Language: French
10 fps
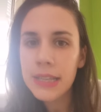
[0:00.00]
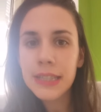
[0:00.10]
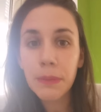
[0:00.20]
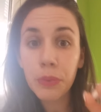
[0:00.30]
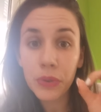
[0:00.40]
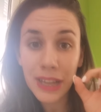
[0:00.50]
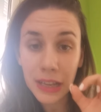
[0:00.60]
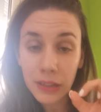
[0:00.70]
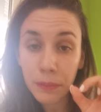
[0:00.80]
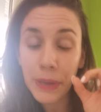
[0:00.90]
c'est
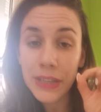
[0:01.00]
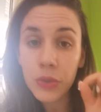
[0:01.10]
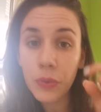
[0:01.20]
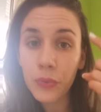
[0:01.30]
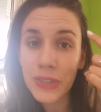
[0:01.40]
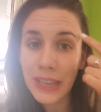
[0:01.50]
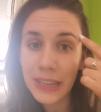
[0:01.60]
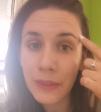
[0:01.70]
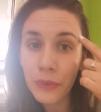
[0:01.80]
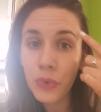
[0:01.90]
peut-être parce que vous,
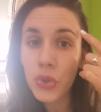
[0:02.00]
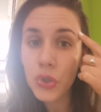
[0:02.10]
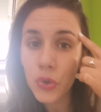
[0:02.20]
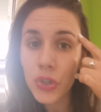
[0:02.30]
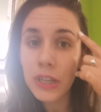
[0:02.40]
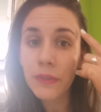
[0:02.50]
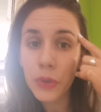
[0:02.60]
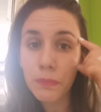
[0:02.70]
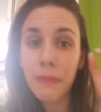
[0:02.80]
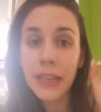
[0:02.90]
il faut changer
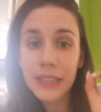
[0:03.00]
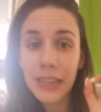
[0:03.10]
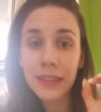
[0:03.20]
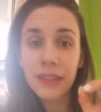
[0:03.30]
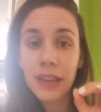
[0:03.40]
votre mindset.